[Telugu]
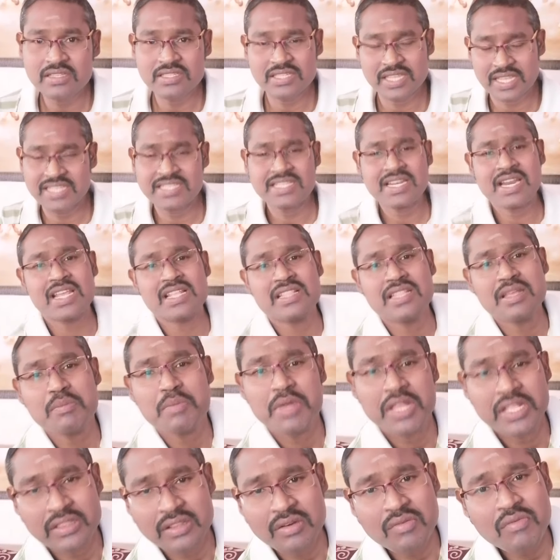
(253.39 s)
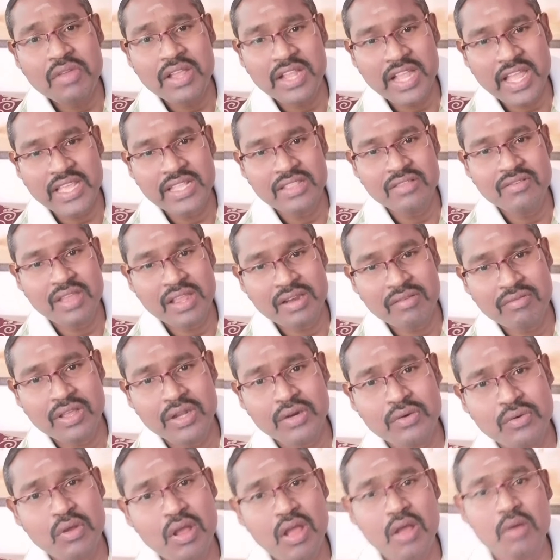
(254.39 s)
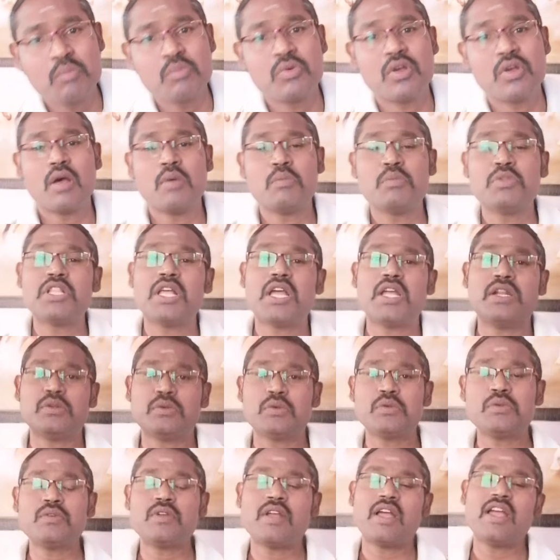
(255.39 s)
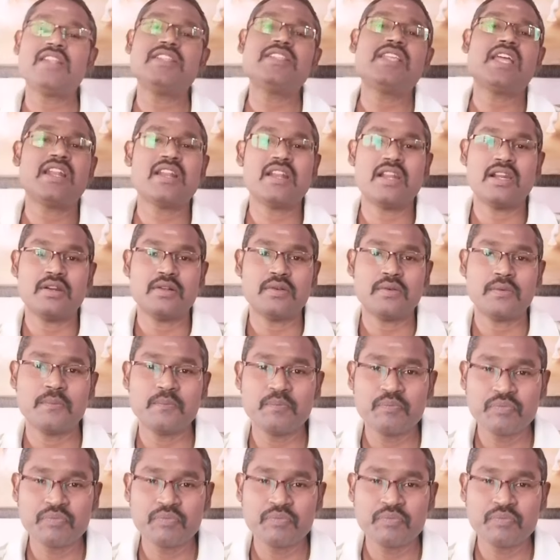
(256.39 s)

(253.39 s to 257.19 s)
సీజన్ అయితే మాత్రం ఒక ఐదు వేల వరకు అమ్ముతాను అని అన్నాడు